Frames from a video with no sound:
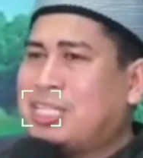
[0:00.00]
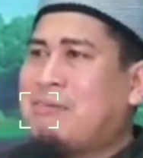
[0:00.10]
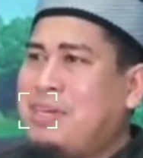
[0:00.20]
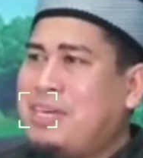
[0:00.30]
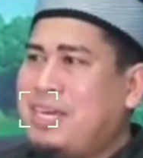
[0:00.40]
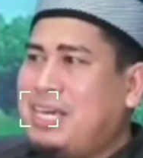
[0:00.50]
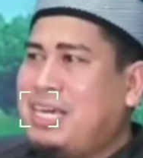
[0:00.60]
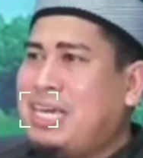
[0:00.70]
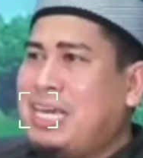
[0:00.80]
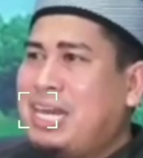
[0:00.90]
Tetapi
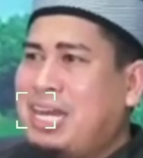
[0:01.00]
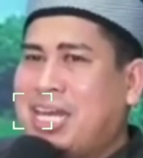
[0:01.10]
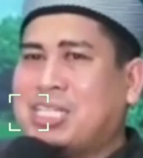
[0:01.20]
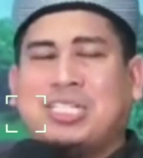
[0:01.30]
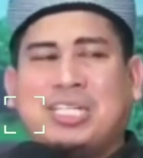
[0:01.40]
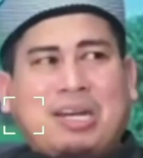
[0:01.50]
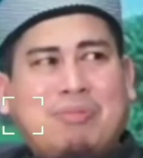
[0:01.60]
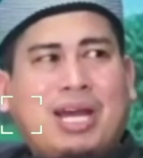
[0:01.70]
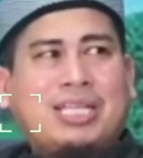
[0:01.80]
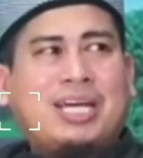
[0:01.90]
dia
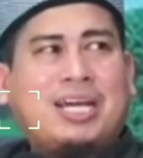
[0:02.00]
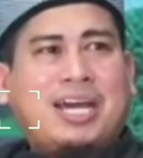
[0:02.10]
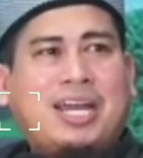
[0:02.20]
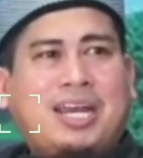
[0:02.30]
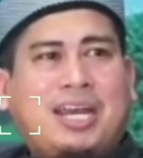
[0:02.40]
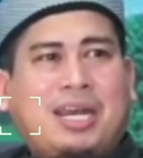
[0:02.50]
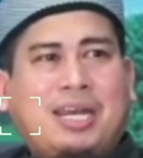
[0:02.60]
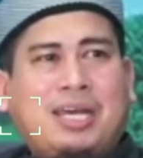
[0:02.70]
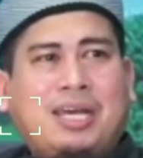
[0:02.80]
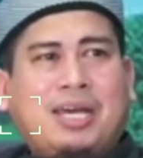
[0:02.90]
sendiri mengatakan
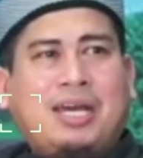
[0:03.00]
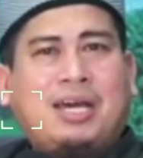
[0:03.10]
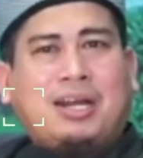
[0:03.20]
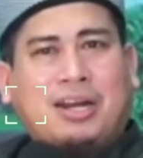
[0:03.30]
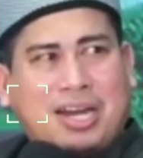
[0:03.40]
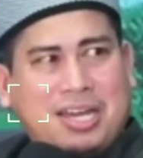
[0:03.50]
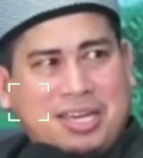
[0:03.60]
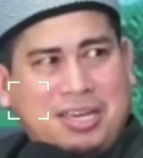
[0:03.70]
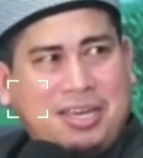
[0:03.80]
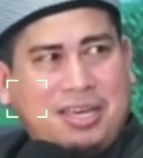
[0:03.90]

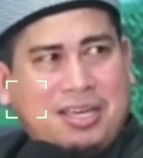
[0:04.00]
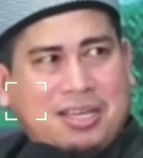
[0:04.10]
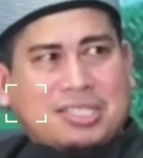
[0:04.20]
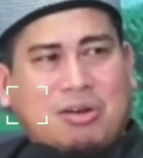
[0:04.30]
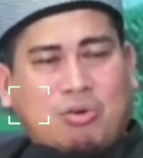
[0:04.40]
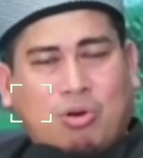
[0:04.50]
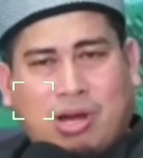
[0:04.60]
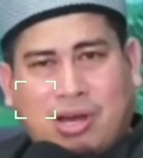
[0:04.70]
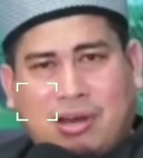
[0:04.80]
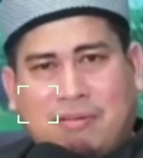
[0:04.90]
ra'i
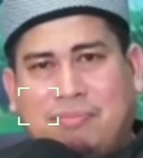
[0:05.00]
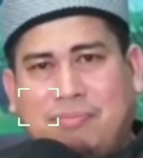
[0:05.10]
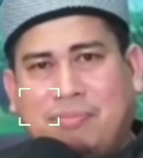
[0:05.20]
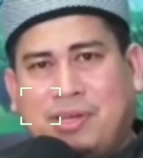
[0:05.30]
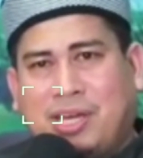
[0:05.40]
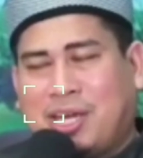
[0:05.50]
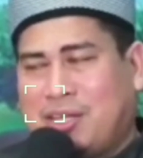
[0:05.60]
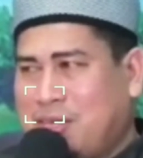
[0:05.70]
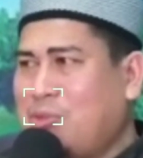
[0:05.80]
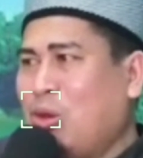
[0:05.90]
sawab
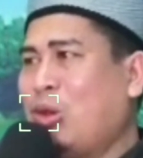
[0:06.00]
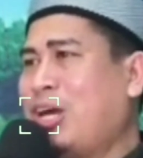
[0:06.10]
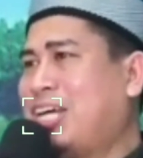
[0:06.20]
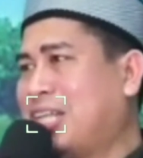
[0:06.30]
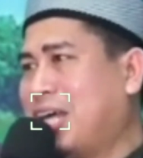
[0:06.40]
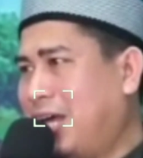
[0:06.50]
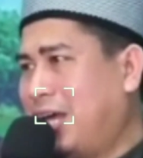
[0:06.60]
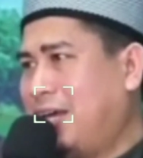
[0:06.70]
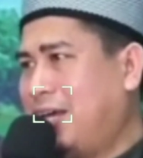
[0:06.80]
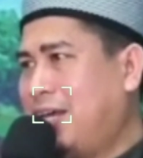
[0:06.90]
yahtamilul
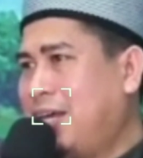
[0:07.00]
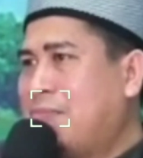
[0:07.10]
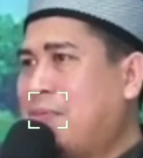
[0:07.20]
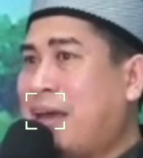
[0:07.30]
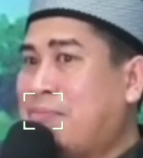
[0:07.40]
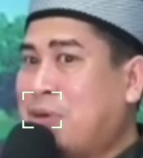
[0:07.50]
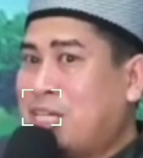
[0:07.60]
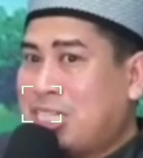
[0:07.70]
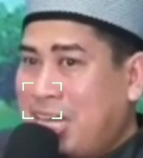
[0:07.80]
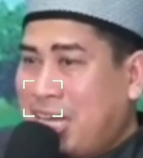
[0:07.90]
khata'
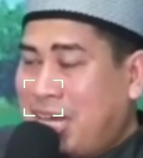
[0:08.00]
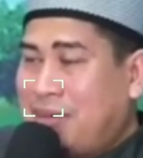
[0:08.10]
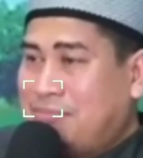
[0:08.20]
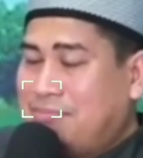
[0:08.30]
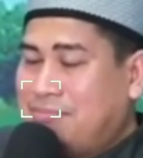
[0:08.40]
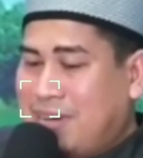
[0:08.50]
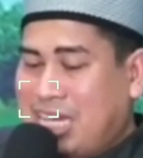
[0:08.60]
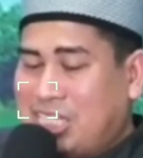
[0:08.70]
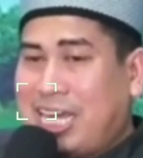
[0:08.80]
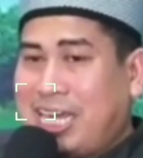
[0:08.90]
Pendapat saya
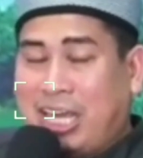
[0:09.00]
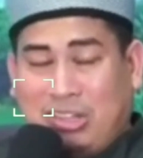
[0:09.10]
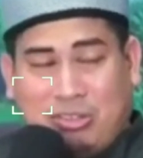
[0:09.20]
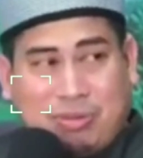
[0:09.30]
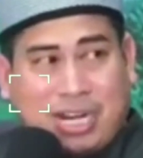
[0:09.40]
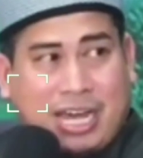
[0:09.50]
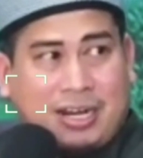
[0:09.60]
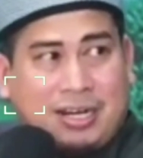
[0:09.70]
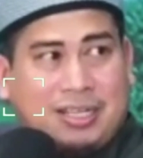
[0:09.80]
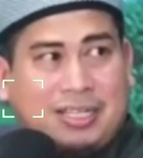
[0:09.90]
bagi saya itu
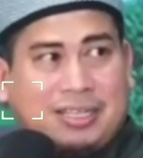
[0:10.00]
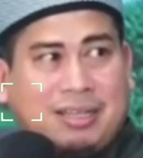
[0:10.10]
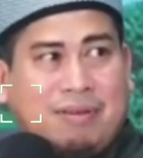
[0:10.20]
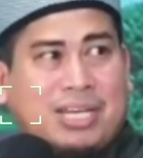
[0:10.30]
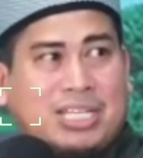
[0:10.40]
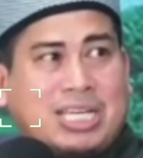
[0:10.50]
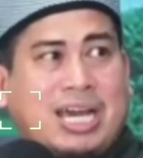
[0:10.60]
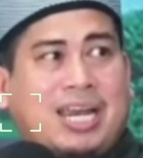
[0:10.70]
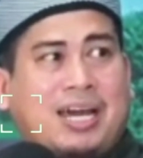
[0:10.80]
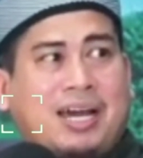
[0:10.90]
benar, tapi
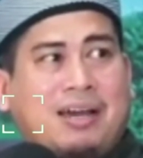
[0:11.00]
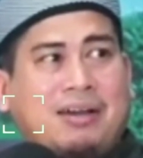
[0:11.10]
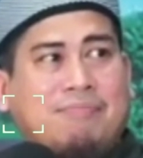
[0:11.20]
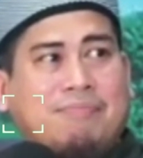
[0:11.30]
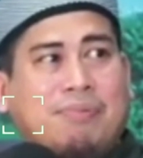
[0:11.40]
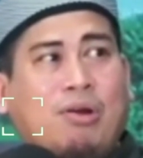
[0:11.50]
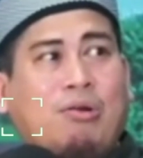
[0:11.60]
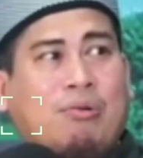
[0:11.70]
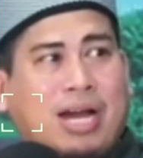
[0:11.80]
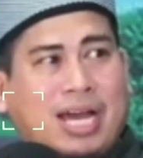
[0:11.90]
masih ada
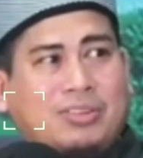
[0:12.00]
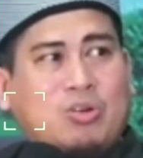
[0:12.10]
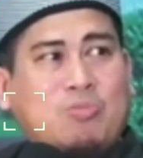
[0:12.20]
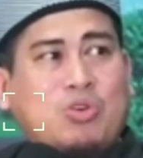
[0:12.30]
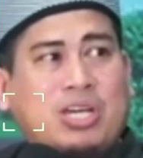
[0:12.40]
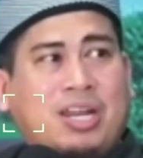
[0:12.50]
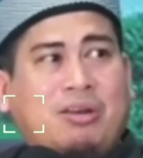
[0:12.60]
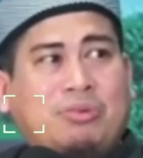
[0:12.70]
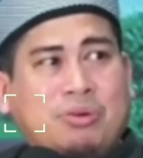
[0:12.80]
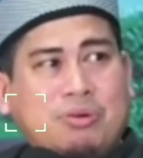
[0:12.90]
peluang atau
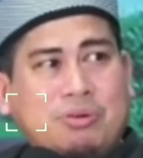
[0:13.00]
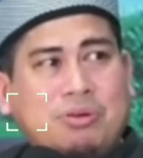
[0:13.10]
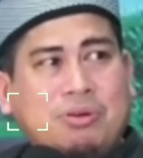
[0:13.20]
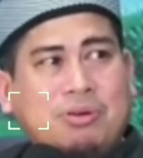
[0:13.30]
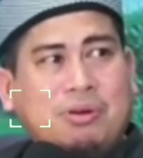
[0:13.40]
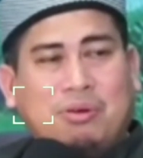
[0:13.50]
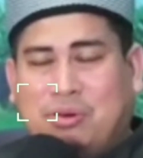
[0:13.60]
kemungkinan untuk